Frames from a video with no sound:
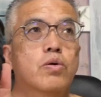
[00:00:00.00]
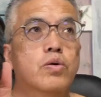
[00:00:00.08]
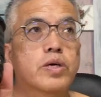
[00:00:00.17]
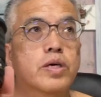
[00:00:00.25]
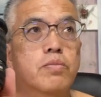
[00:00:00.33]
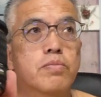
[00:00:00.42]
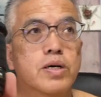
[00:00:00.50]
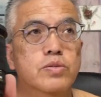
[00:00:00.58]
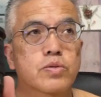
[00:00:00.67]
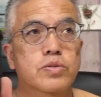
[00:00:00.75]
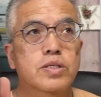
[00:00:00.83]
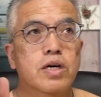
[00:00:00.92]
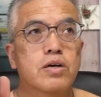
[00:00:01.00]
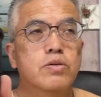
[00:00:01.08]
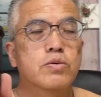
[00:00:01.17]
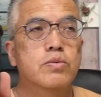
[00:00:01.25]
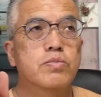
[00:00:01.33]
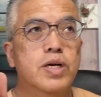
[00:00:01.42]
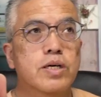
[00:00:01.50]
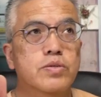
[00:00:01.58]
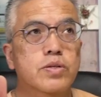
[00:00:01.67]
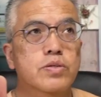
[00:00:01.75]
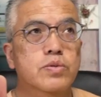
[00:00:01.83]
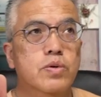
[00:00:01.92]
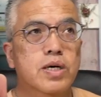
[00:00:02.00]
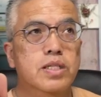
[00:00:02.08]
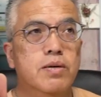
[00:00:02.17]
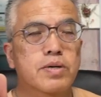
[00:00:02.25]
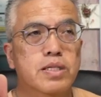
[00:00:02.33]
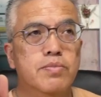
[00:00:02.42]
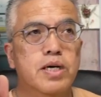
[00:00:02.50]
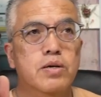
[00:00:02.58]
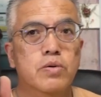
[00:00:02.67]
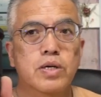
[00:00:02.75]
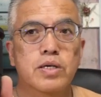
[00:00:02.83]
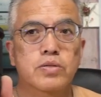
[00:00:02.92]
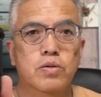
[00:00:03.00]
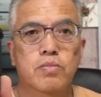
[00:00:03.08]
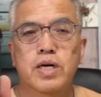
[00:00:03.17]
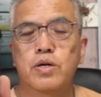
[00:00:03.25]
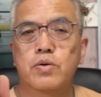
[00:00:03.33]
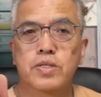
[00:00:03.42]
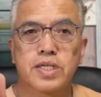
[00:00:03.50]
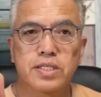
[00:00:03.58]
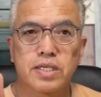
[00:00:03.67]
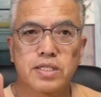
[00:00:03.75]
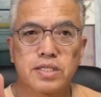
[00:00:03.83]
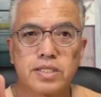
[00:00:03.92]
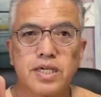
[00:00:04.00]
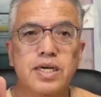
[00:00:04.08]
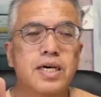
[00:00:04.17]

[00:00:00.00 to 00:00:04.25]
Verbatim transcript: 品番と違うプライスリストがたまたまレンズの前に置いてあったんですね。